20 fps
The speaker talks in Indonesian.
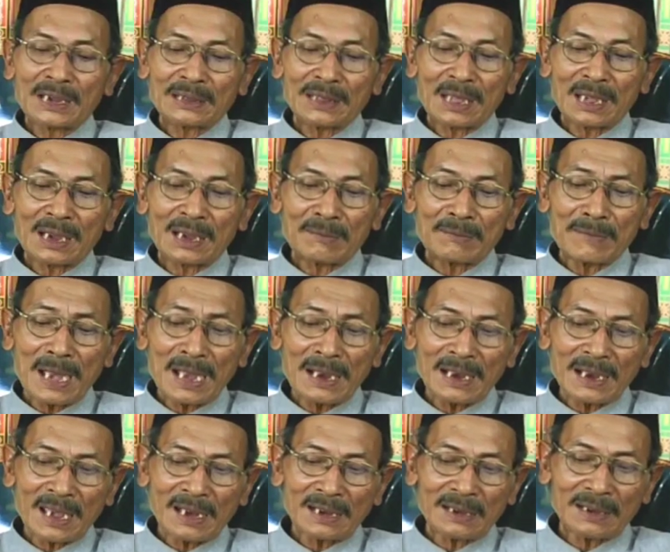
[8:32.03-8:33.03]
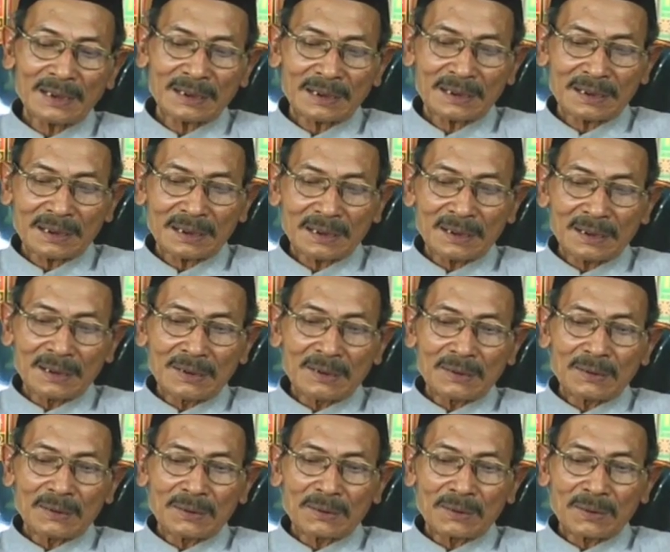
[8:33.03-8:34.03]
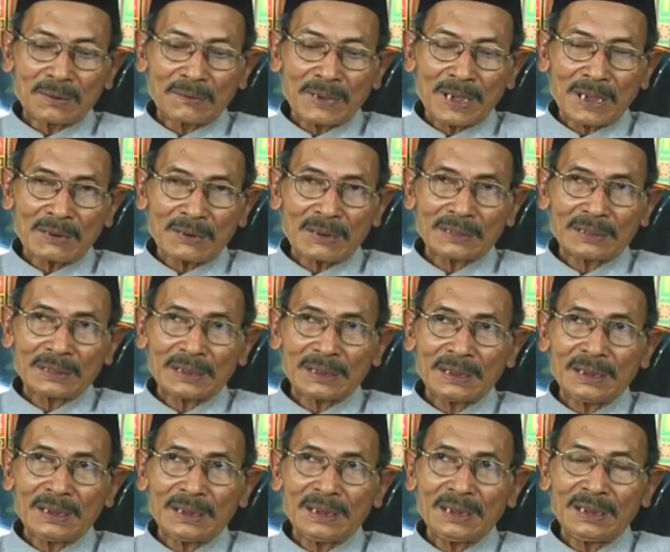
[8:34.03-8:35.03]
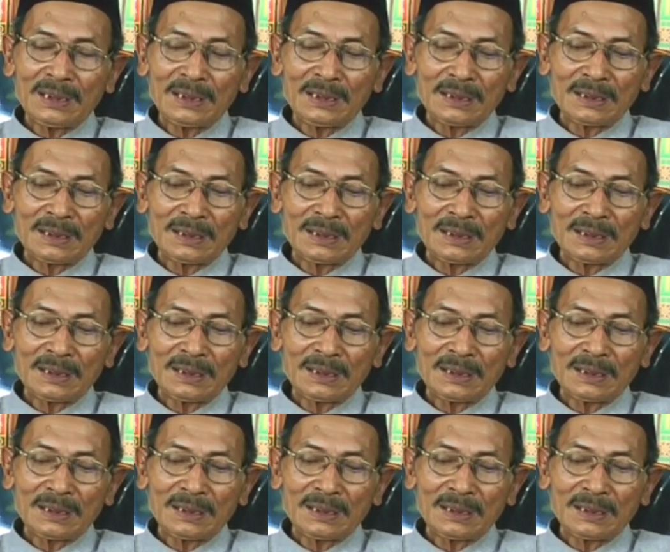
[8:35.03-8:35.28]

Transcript: kita ngembangkan hukum faroid ini